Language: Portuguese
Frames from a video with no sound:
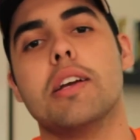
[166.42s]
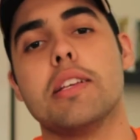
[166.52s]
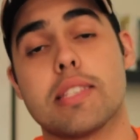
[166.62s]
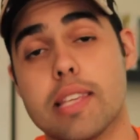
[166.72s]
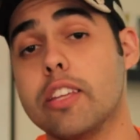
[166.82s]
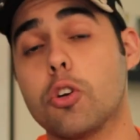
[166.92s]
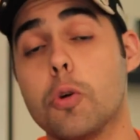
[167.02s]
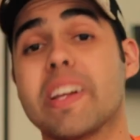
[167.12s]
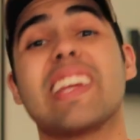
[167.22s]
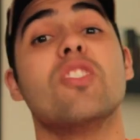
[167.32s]
Stanley
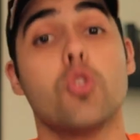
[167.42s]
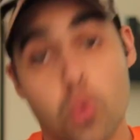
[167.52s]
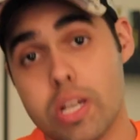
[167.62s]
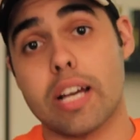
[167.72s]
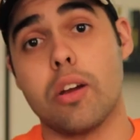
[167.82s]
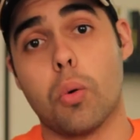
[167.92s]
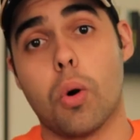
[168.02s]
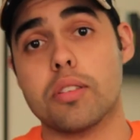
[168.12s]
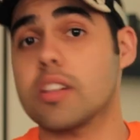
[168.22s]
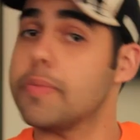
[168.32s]
Kubrick nunca ganhou o
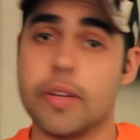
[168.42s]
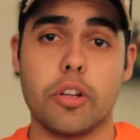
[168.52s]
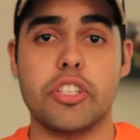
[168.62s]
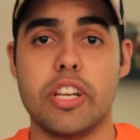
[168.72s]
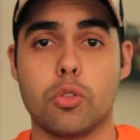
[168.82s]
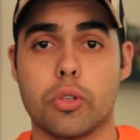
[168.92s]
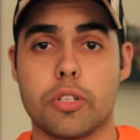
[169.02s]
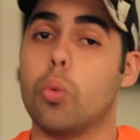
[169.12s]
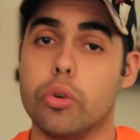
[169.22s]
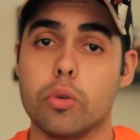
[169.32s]
Oscar de melhor diretor.
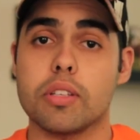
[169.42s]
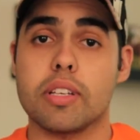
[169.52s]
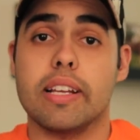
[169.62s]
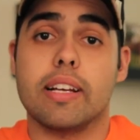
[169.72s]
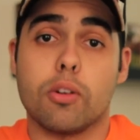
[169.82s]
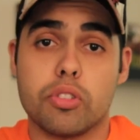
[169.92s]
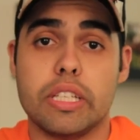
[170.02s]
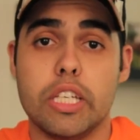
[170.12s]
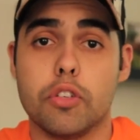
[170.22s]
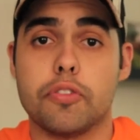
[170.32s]
O único Oscar que ele
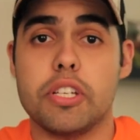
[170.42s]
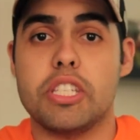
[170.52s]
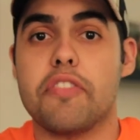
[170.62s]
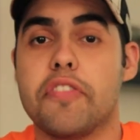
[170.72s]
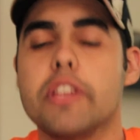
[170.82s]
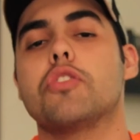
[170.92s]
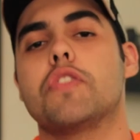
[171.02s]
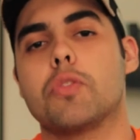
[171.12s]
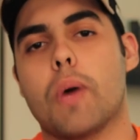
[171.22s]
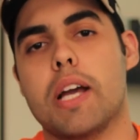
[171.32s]
conseguiu foi de efeitos
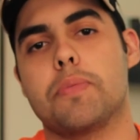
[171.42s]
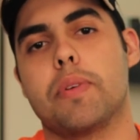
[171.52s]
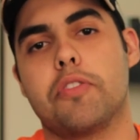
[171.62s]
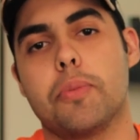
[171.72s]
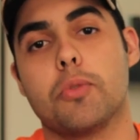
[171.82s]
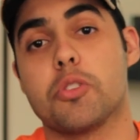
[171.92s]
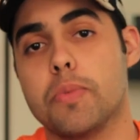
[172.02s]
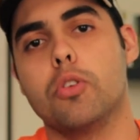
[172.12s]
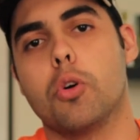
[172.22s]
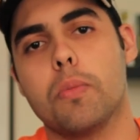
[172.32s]
visuais pelo filme
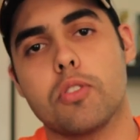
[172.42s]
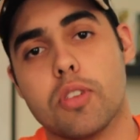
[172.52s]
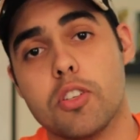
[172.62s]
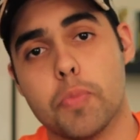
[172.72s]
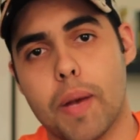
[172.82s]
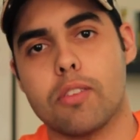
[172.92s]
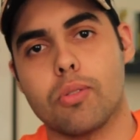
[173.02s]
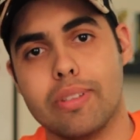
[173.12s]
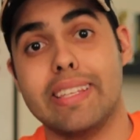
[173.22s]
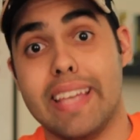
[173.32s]
2001, Uma Odisseia no Espaço,
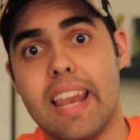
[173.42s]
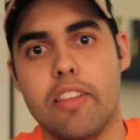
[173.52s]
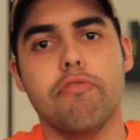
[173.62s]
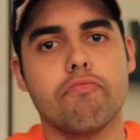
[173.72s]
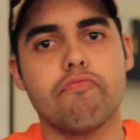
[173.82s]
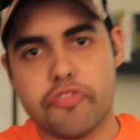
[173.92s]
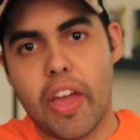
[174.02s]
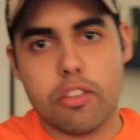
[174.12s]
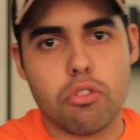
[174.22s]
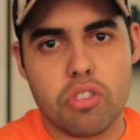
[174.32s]
em que ele
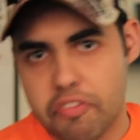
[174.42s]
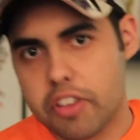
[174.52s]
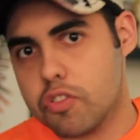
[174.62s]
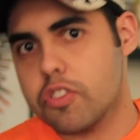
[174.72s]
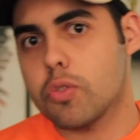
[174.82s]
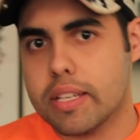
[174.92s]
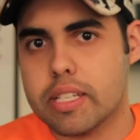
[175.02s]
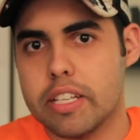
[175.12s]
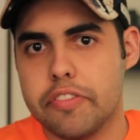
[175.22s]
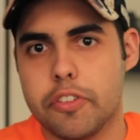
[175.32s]
fez os efeitos visuais
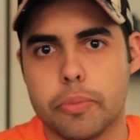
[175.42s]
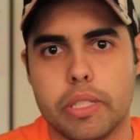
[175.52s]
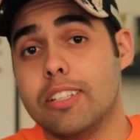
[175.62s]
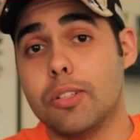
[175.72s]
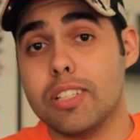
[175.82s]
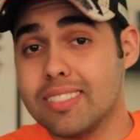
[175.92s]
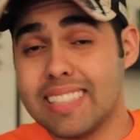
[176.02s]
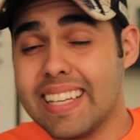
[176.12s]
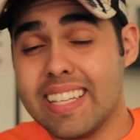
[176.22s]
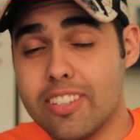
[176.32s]
daquele filme. E não é
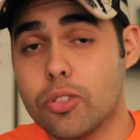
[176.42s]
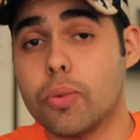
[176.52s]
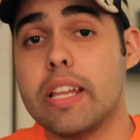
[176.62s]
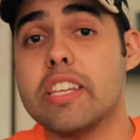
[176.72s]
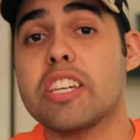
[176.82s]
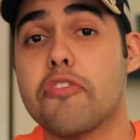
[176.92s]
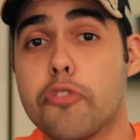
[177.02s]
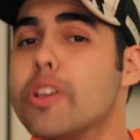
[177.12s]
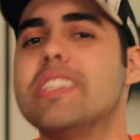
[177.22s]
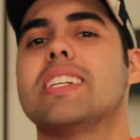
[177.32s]
nem isso, ele já
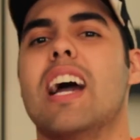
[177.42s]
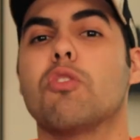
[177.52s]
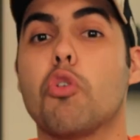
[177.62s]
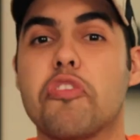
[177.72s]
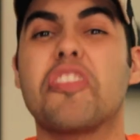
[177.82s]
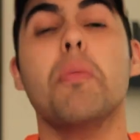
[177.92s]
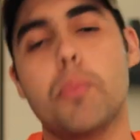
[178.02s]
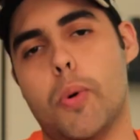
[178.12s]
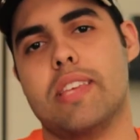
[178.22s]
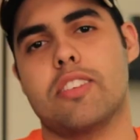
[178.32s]
foi indicado ao
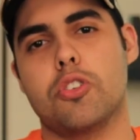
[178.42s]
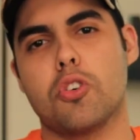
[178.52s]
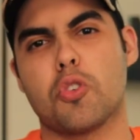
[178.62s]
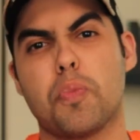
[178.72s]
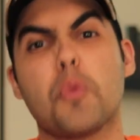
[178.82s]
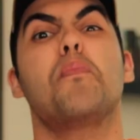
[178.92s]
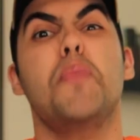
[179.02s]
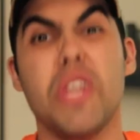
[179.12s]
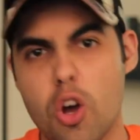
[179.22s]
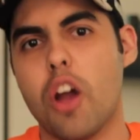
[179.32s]
Framboesa de Ouro por
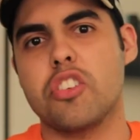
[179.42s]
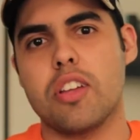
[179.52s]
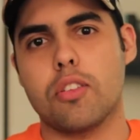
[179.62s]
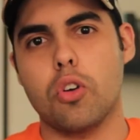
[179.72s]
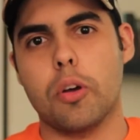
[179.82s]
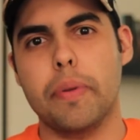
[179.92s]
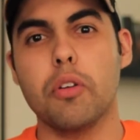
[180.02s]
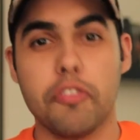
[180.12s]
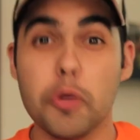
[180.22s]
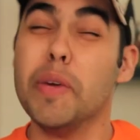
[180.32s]
pior diretor pelo
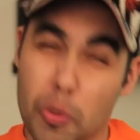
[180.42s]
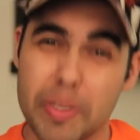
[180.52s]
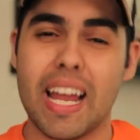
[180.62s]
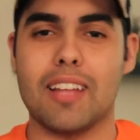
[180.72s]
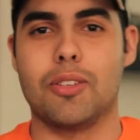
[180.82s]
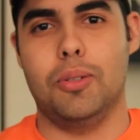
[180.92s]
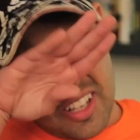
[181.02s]
filme Iluminado.